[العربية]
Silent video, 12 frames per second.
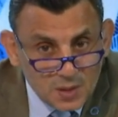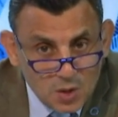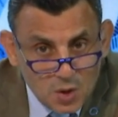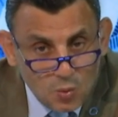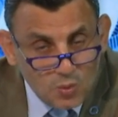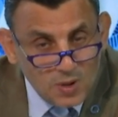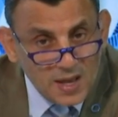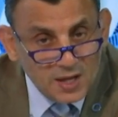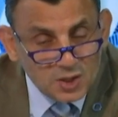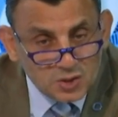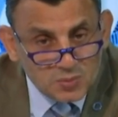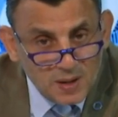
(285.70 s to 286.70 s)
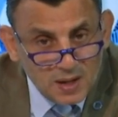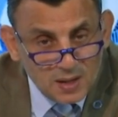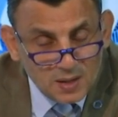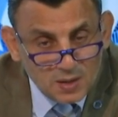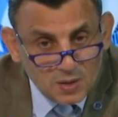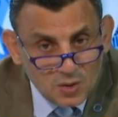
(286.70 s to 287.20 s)
ولا هي حشمة
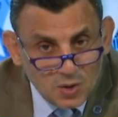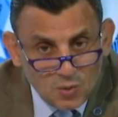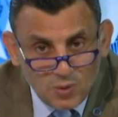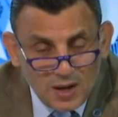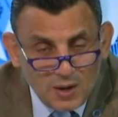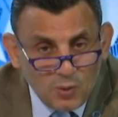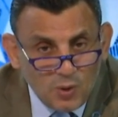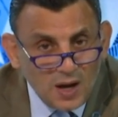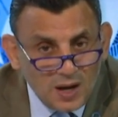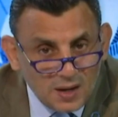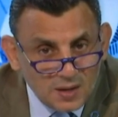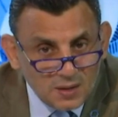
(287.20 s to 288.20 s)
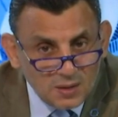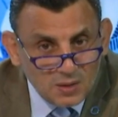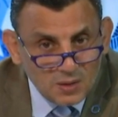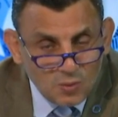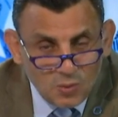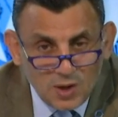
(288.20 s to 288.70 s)
ولا هو عار
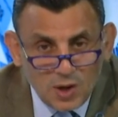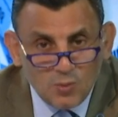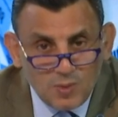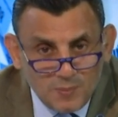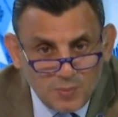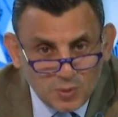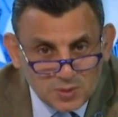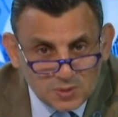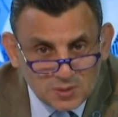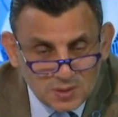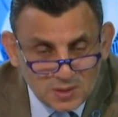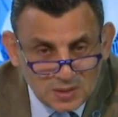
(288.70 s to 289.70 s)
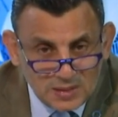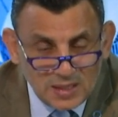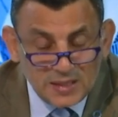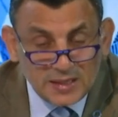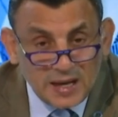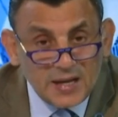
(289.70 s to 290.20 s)
ولا هو منبود يعني
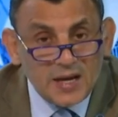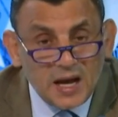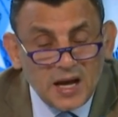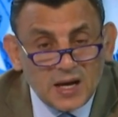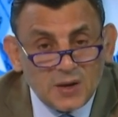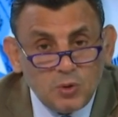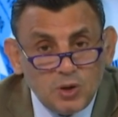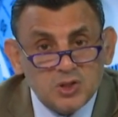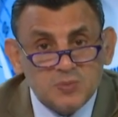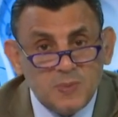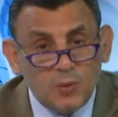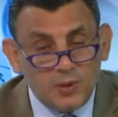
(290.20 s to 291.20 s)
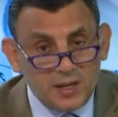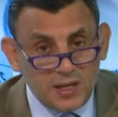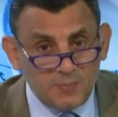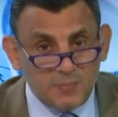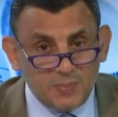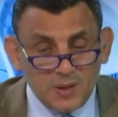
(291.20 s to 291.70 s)
كان عار وحشمة
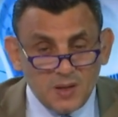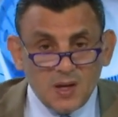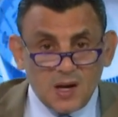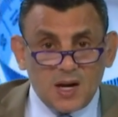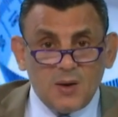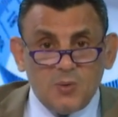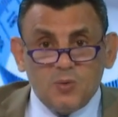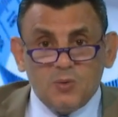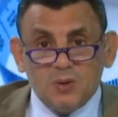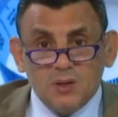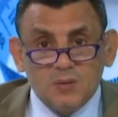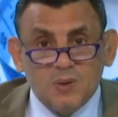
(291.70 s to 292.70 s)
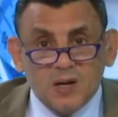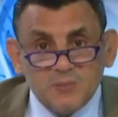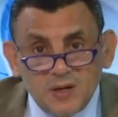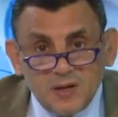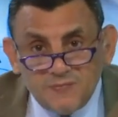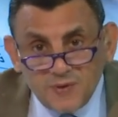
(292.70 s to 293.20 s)
وعيب راو المرض
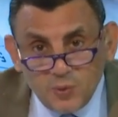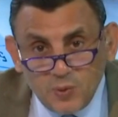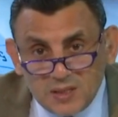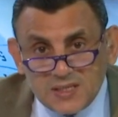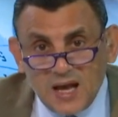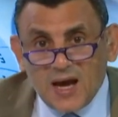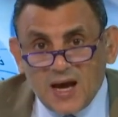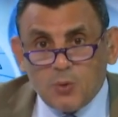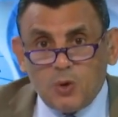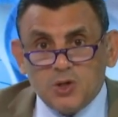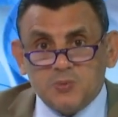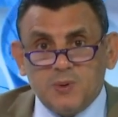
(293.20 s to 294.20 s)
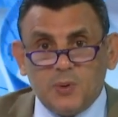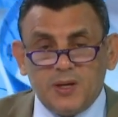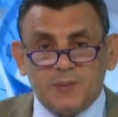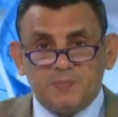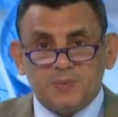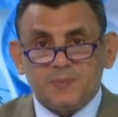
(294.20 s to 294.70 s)
بالإنفلونزا عار وحشمة وعيب
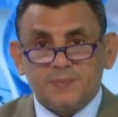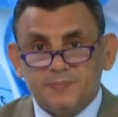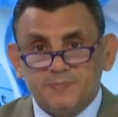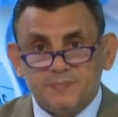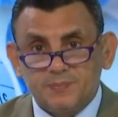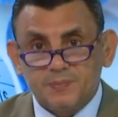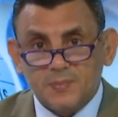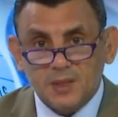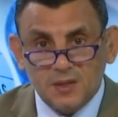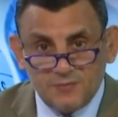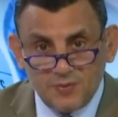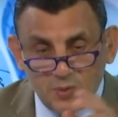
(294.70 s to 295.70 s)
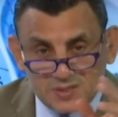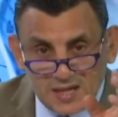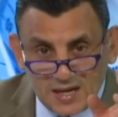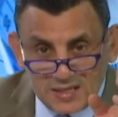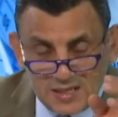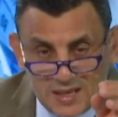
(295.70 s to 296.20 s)
الإنفلونزا
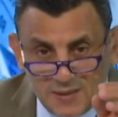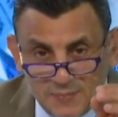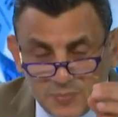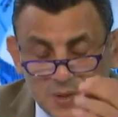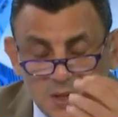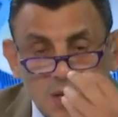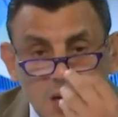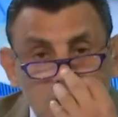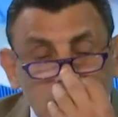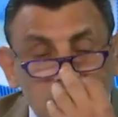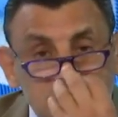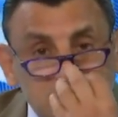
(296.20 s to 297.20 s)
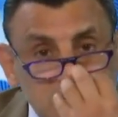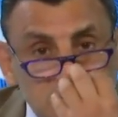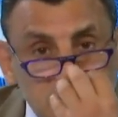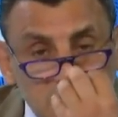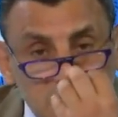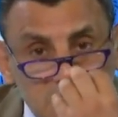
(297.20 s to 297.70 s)
العادية أو
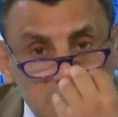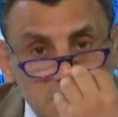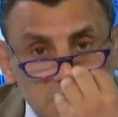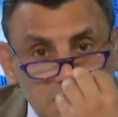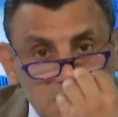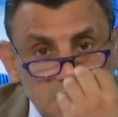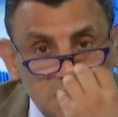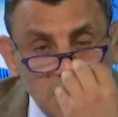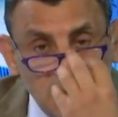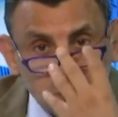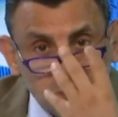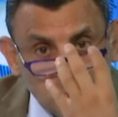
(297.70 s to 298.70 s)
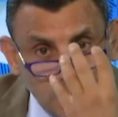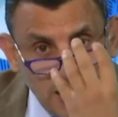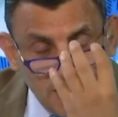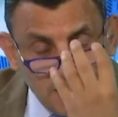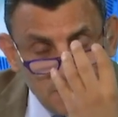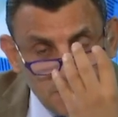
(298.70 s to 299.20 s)
الزكمة أو الزكام